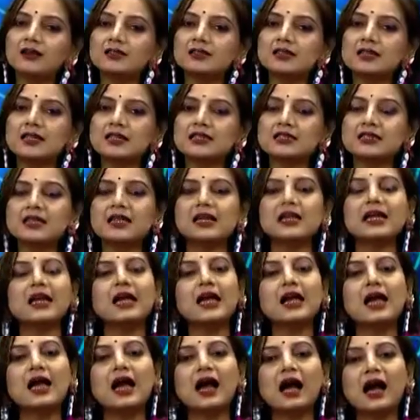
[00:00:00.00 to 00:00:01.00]
সেটি
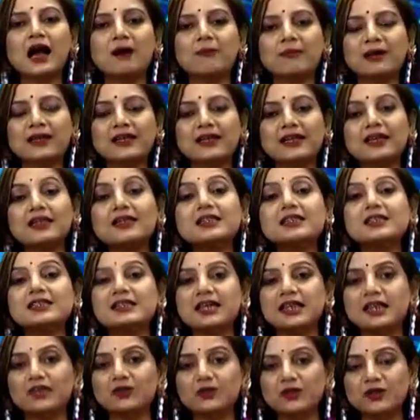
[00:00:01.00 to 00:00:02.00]
আমাদের
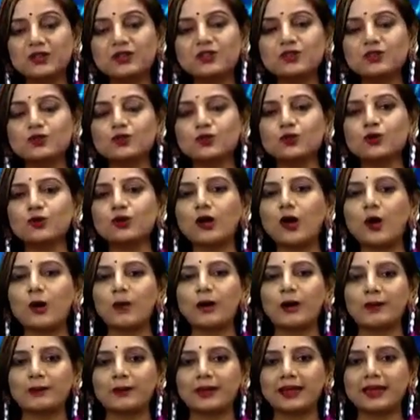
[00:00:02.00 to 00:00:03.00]
জেনুইন স্টোন
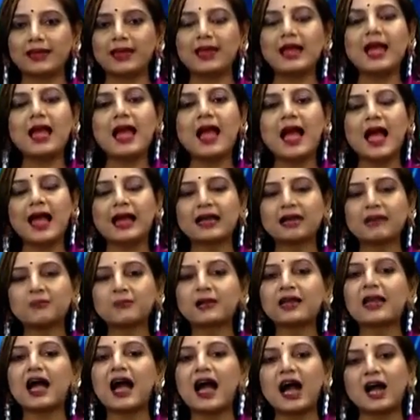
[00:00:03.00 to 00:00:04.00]
হওয়া মানে
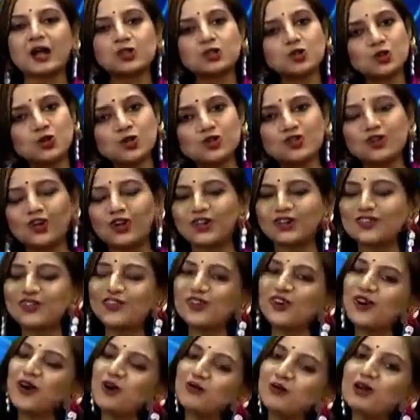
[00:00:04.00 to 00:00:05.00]
একেবারে আসল রত্ন
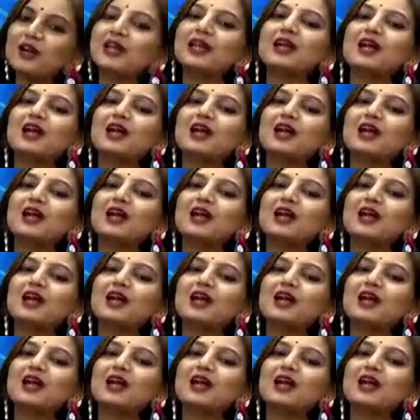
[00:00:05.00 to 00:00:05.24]
হওয়ার